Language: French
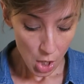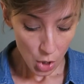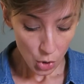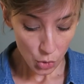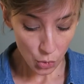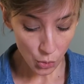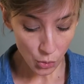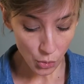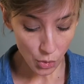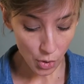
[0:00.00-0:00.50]

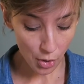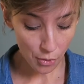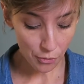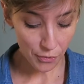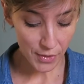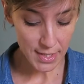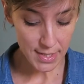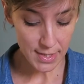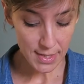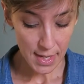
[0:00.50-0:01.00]
Donc en
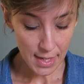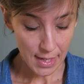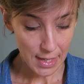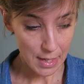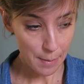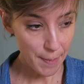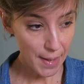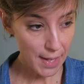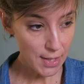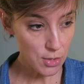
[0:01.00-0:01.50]
fait,
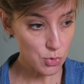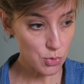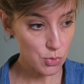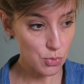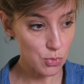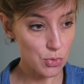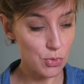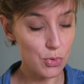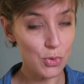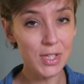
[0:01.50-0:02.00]
il part
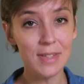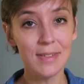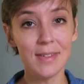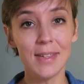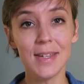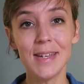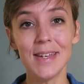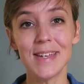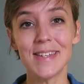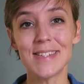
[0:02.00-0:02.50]
du, de l'idée,